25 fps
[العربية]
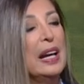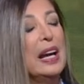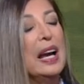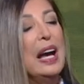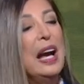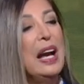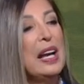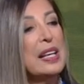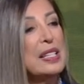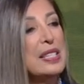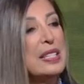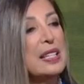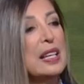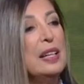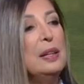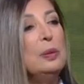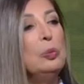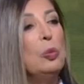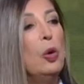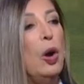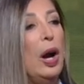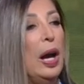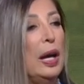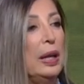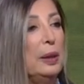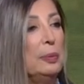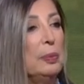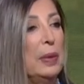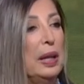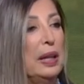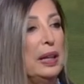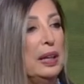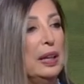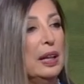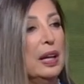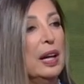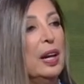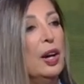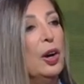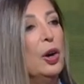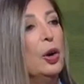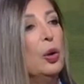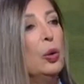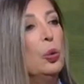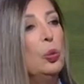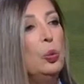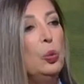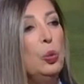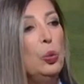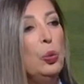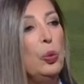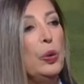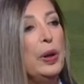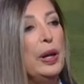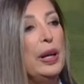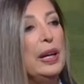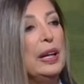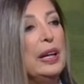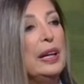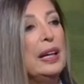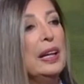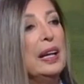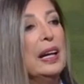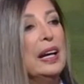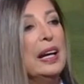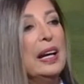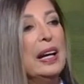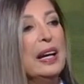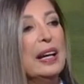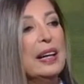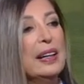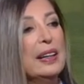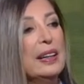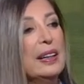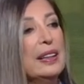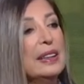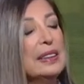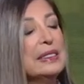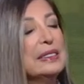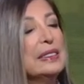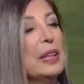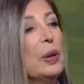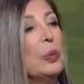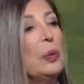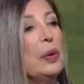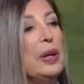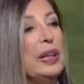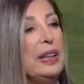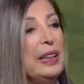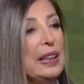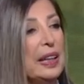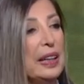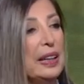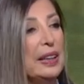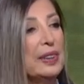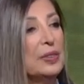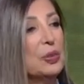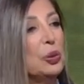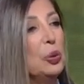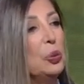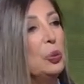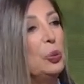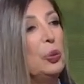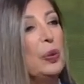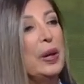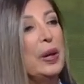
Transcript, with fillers: حسن معامله نعم. هو آه، ذوقيات هو